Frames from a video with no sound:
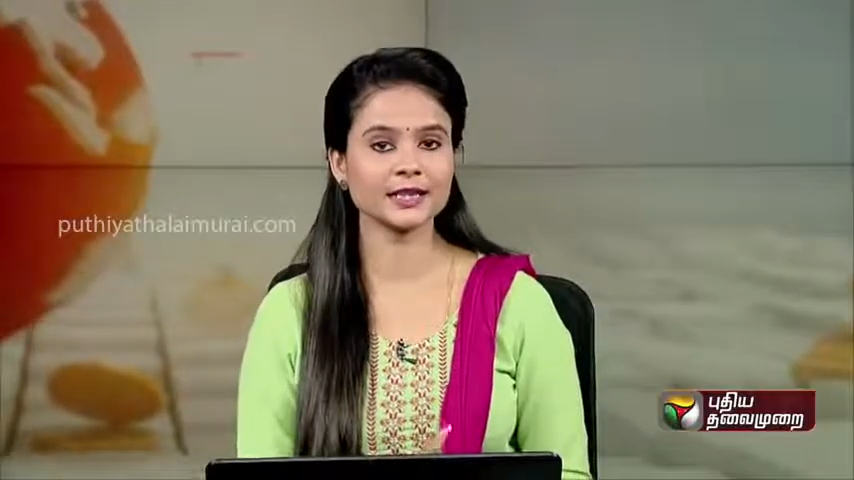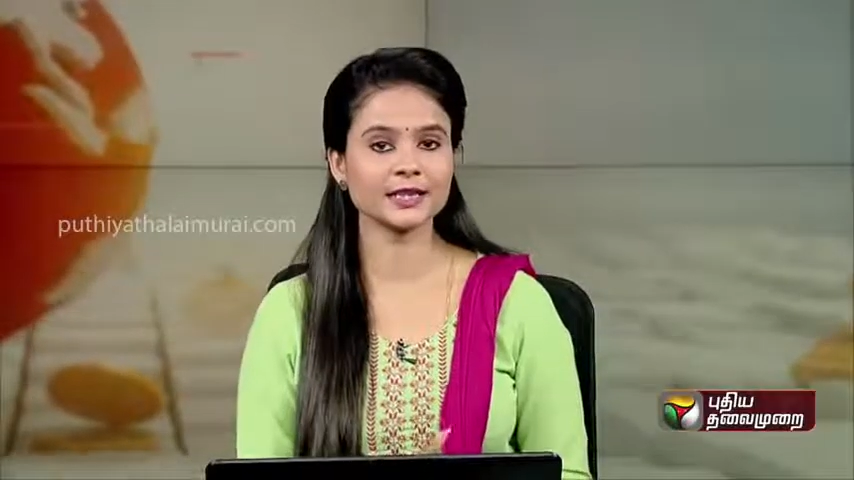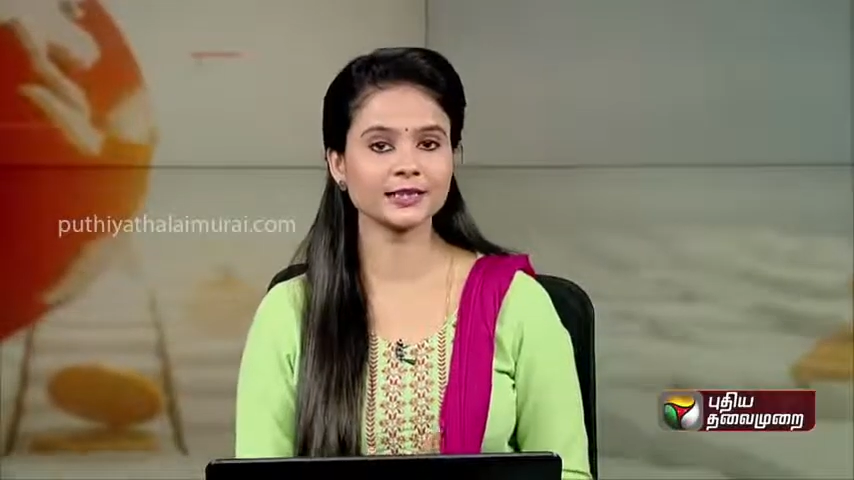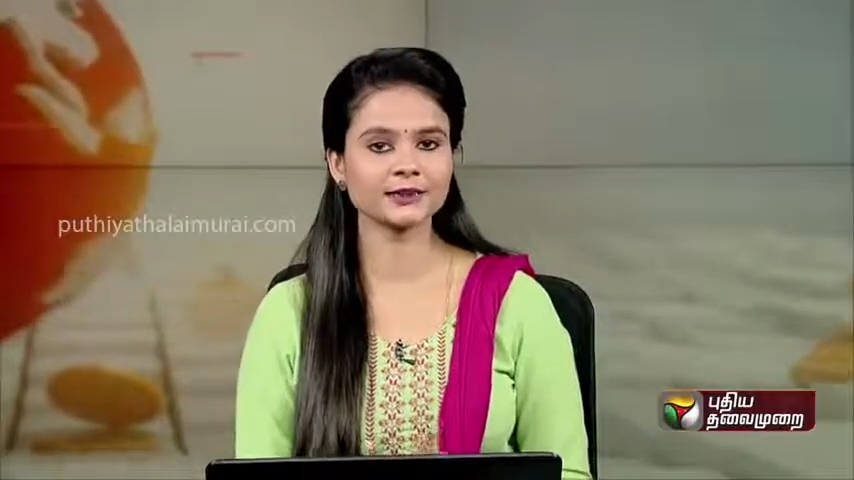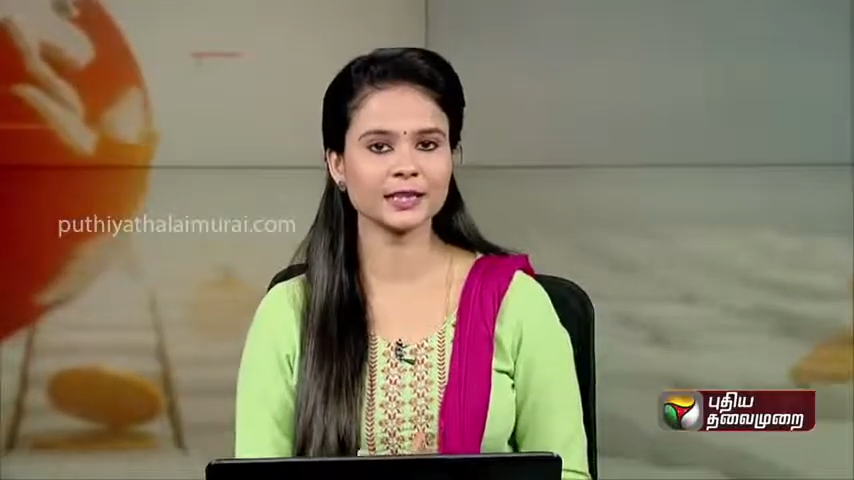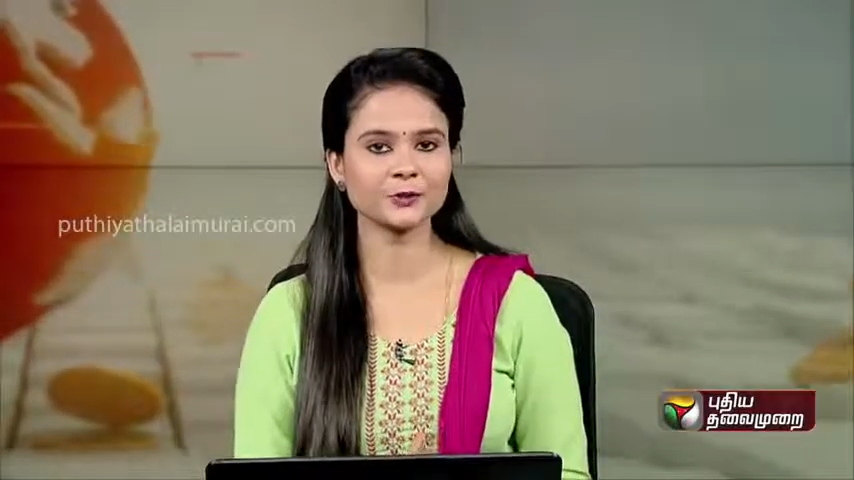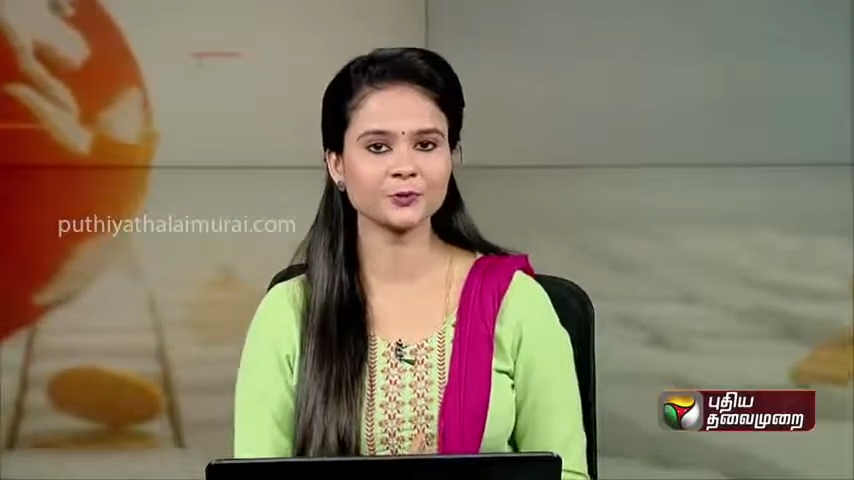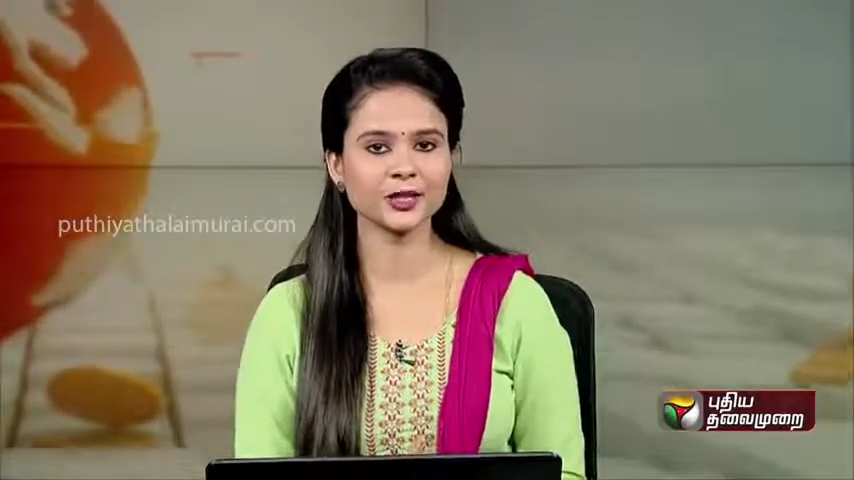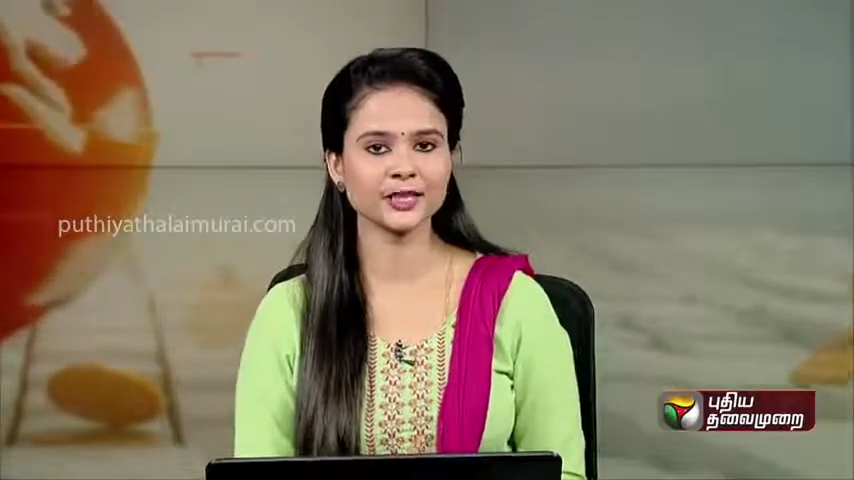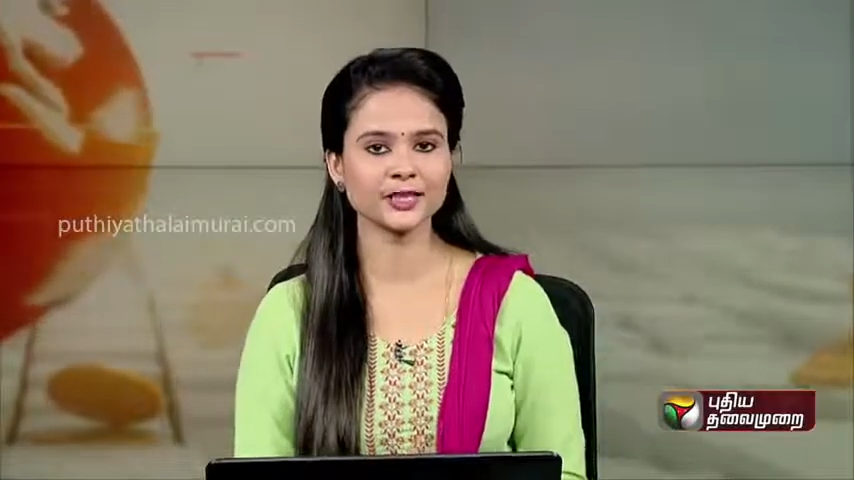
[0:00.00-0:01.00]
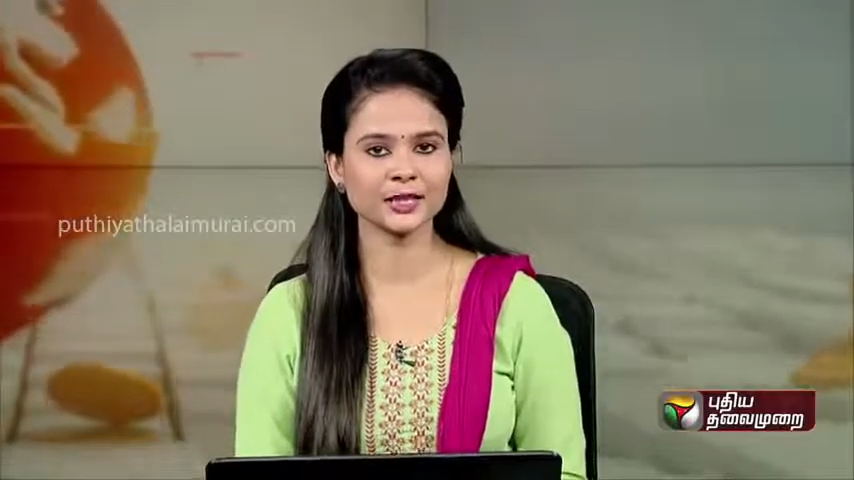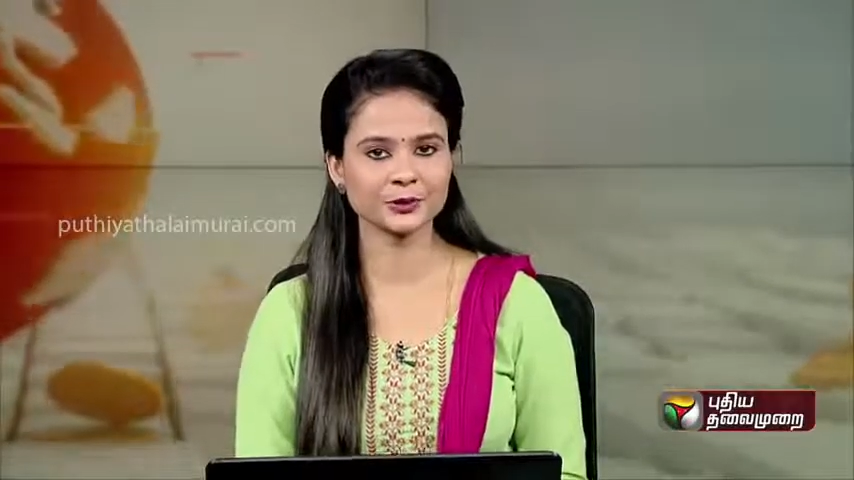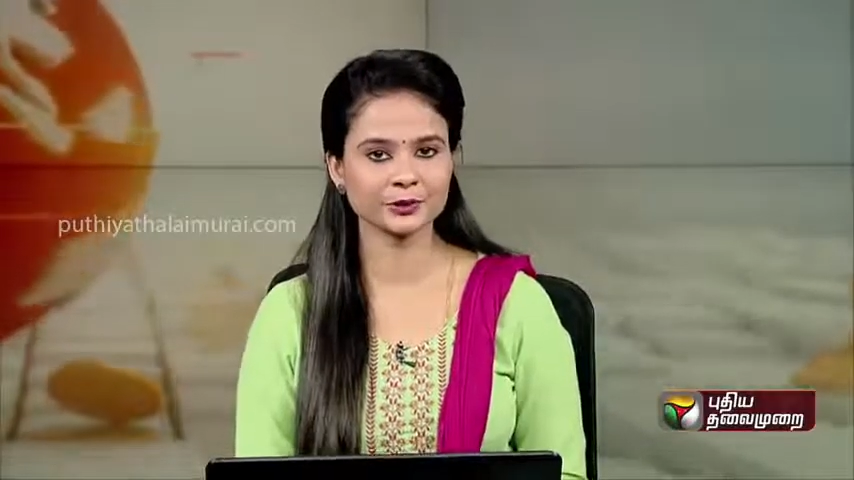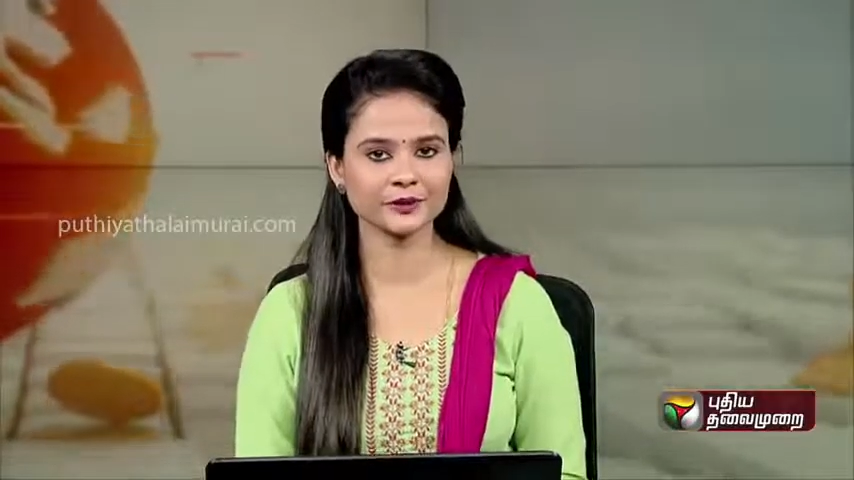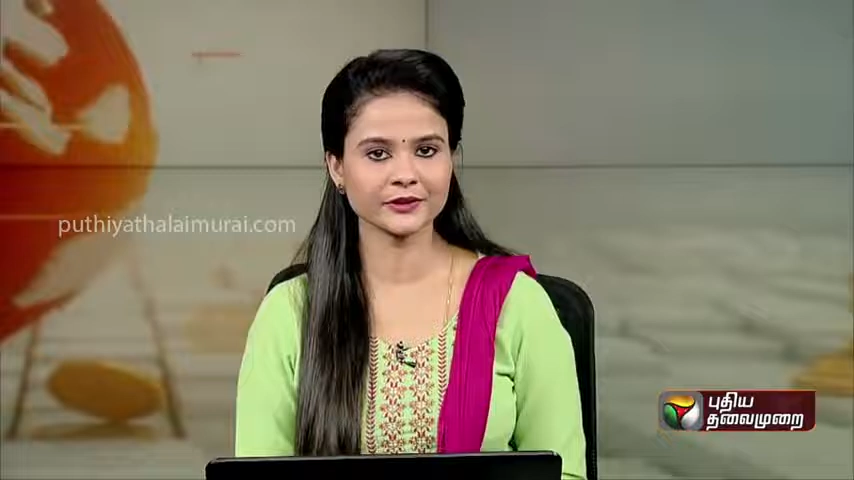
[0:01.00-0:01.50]
இளைய
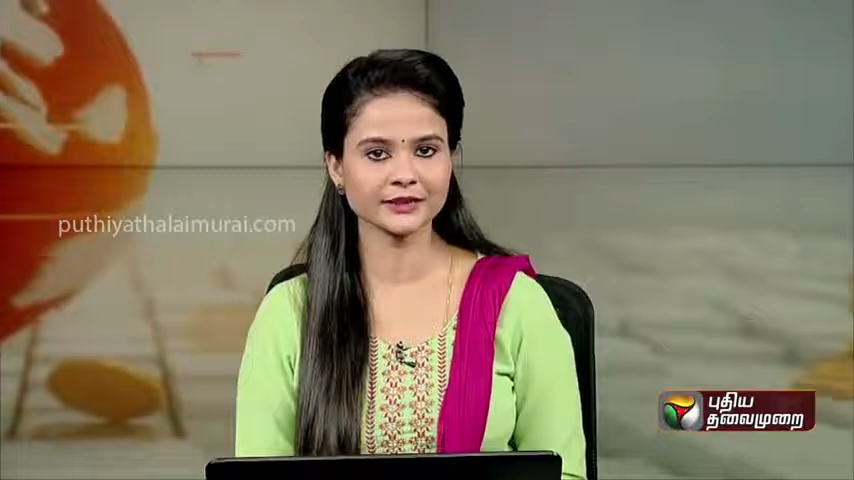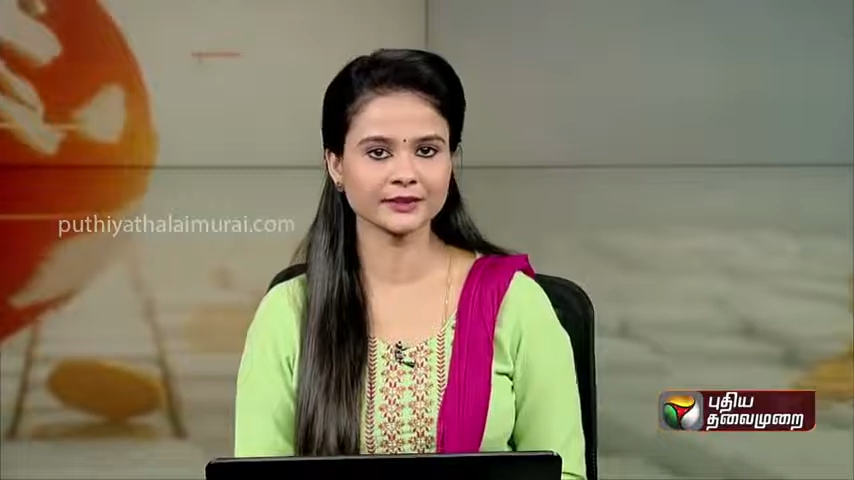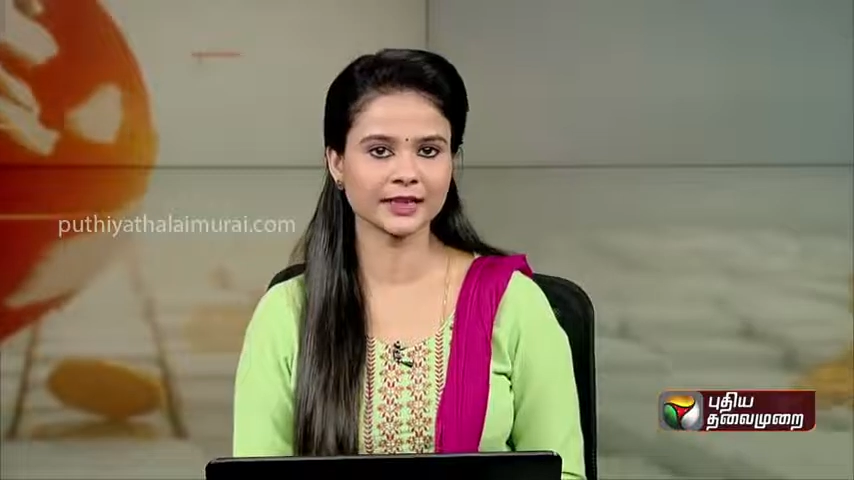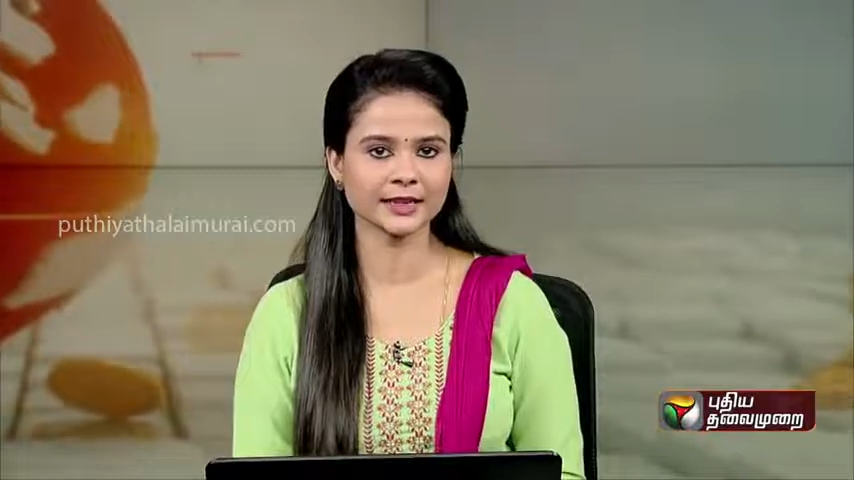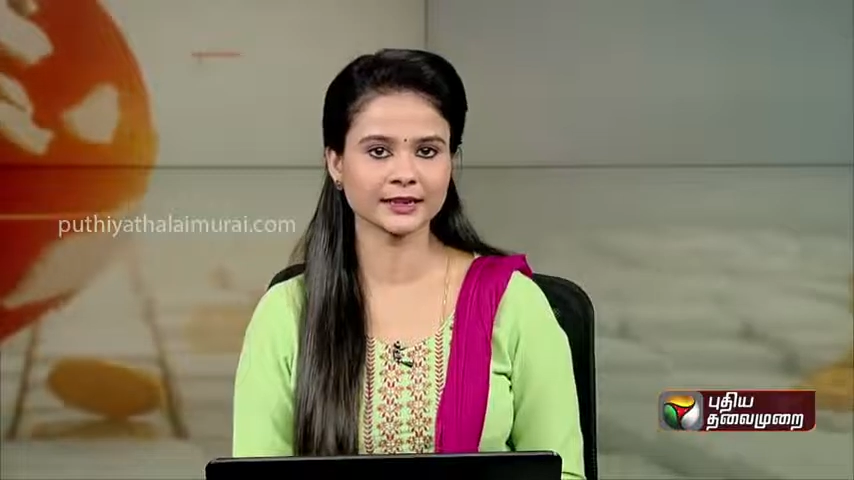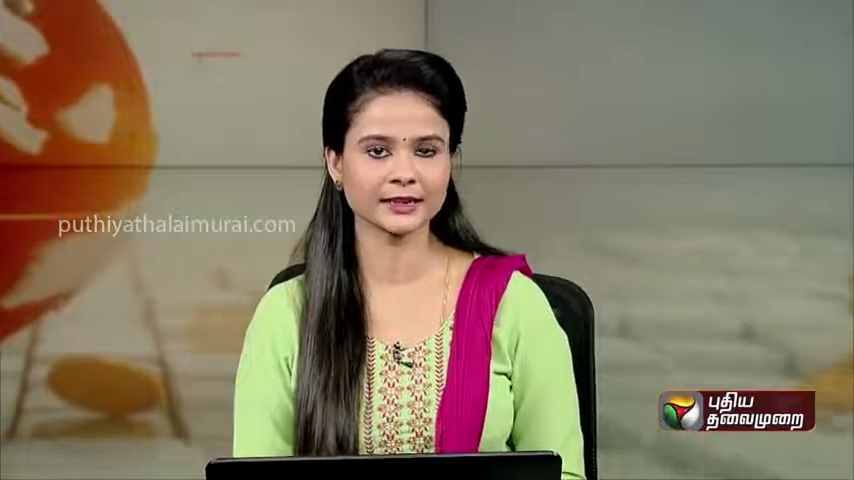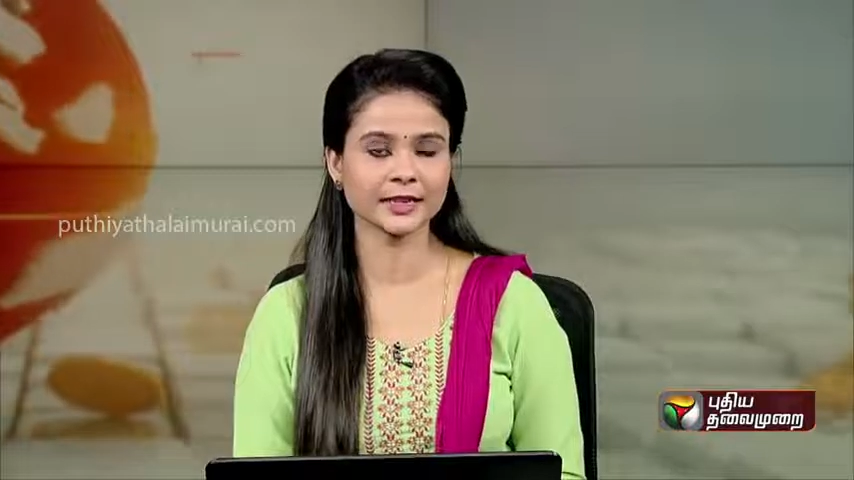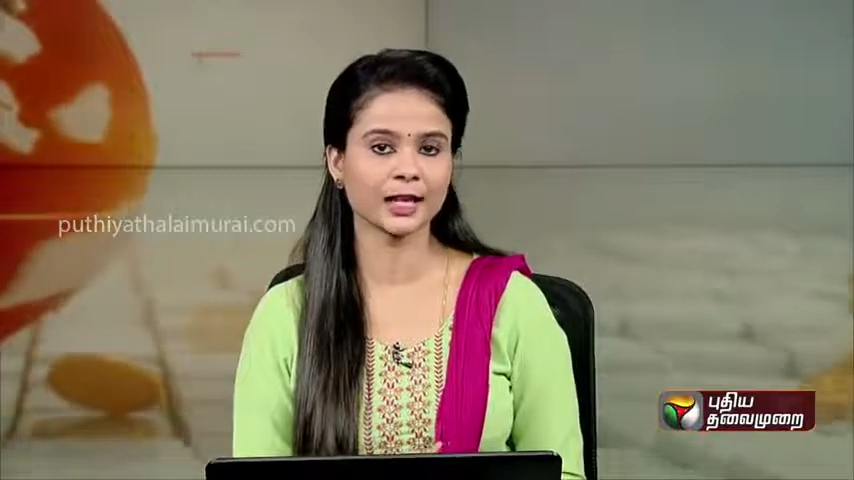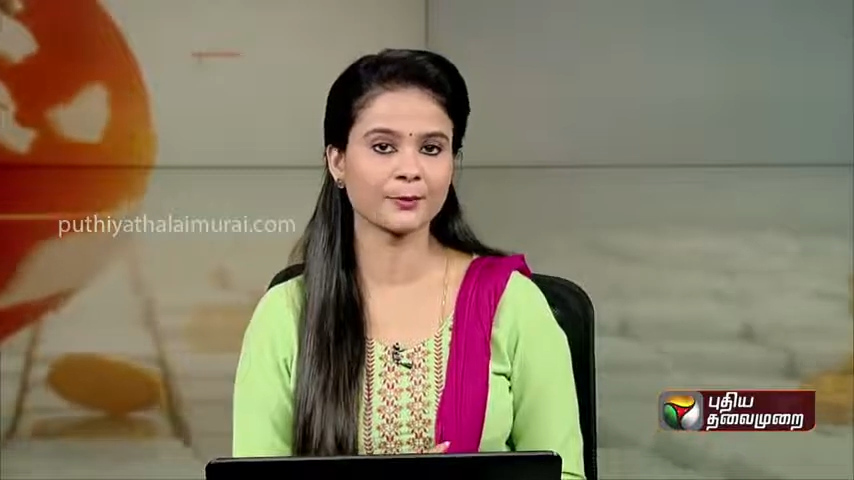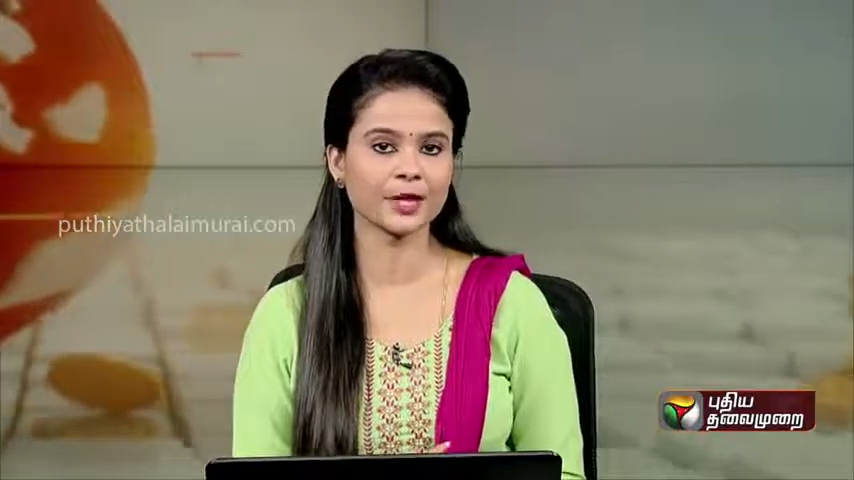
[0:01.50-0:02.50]
தலைமுறையினரை குறிவைத்து தாக்கிய